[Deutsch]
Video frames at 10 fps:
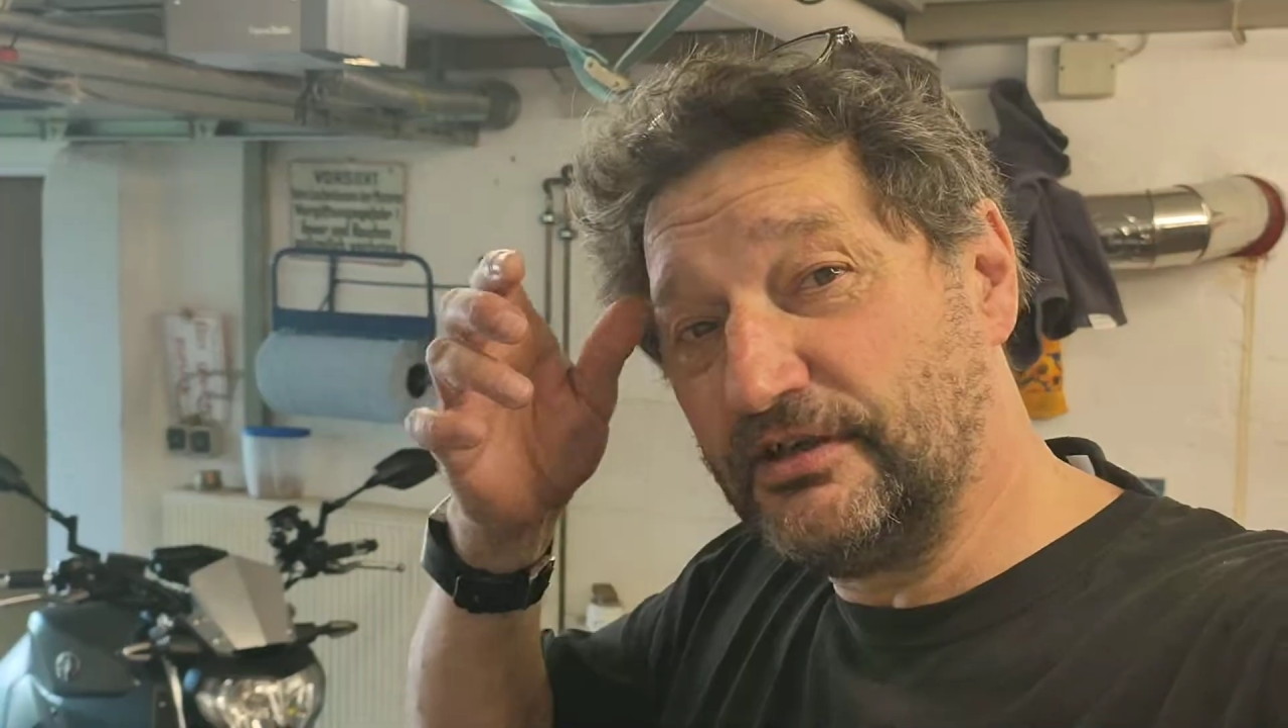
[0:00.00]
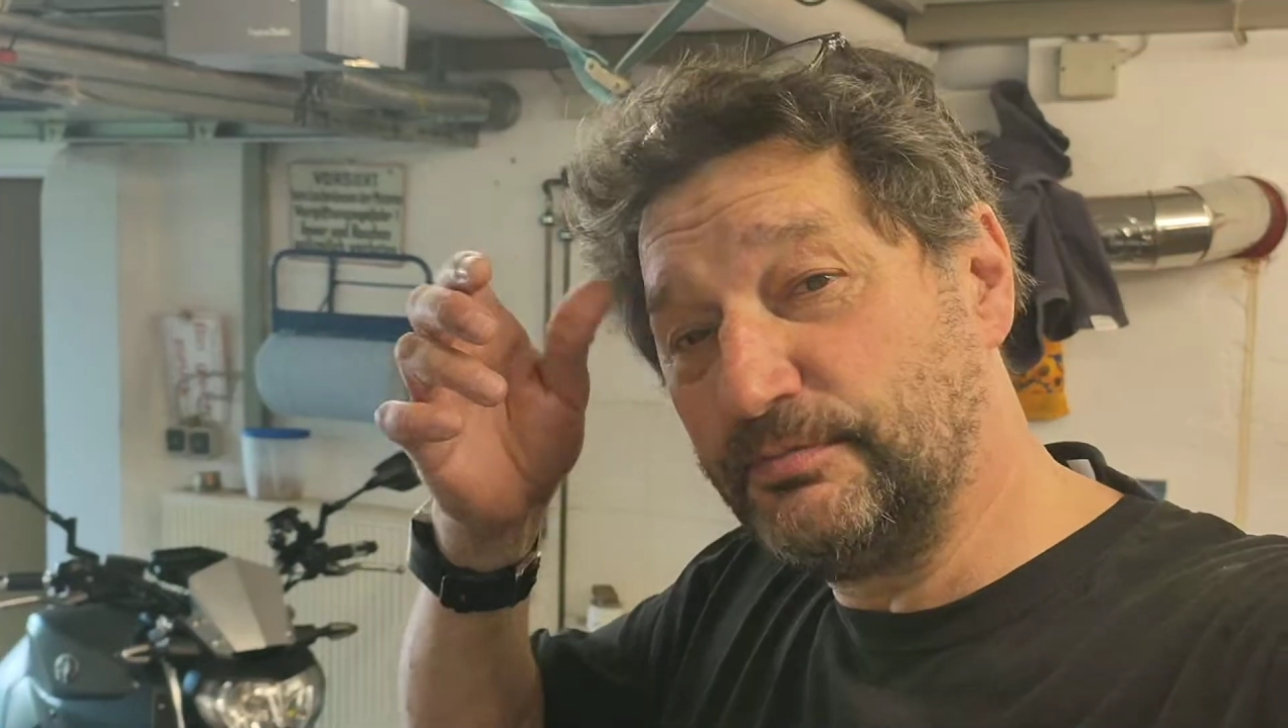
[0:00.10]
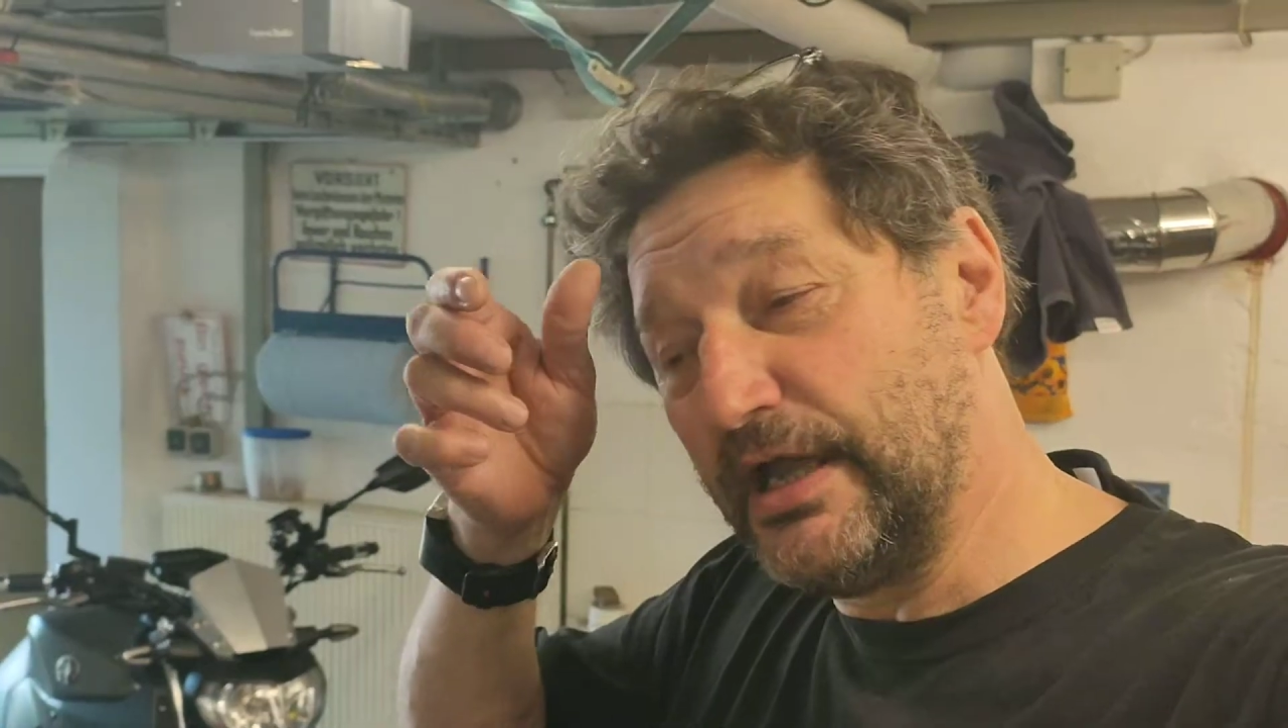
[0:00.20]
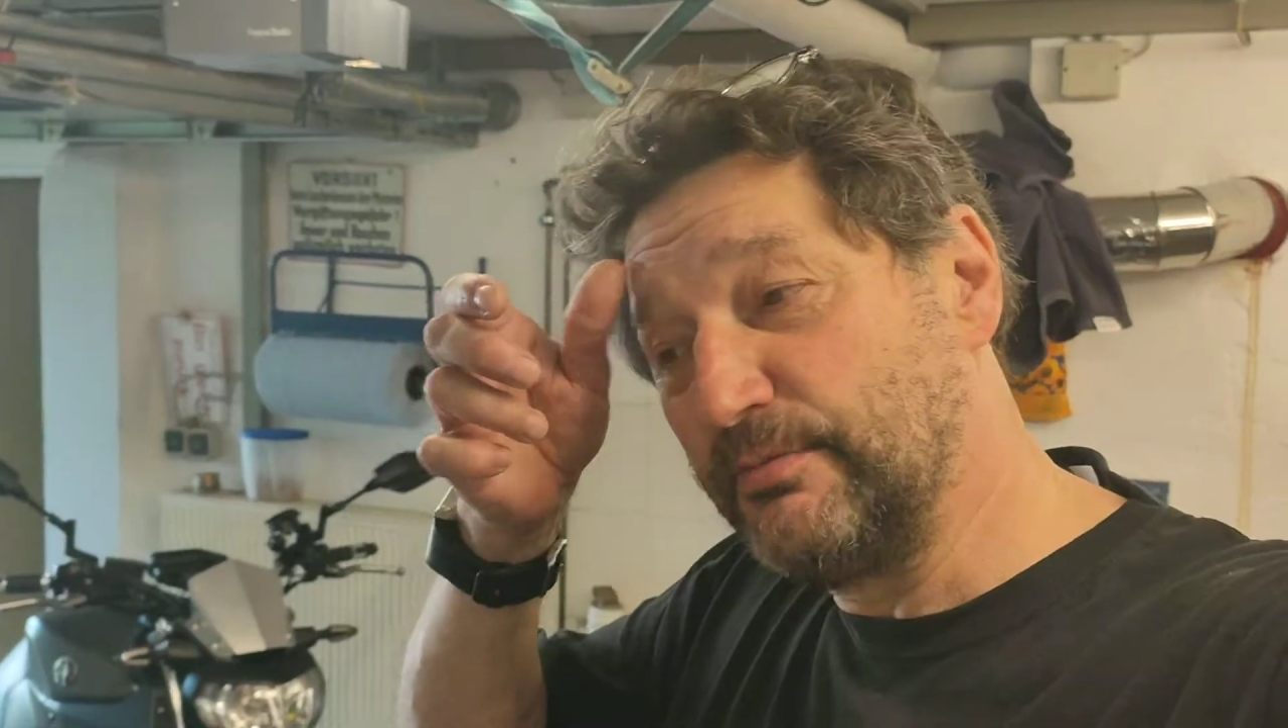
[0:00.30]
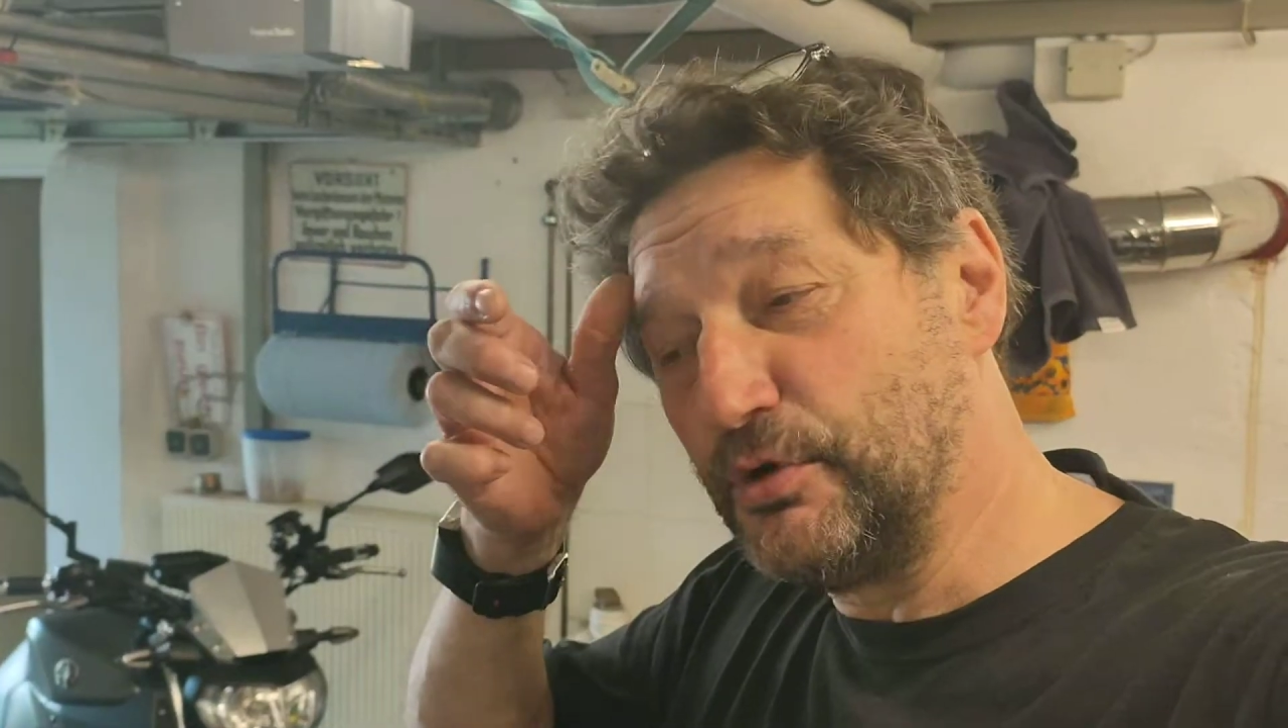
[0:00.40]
auch bei der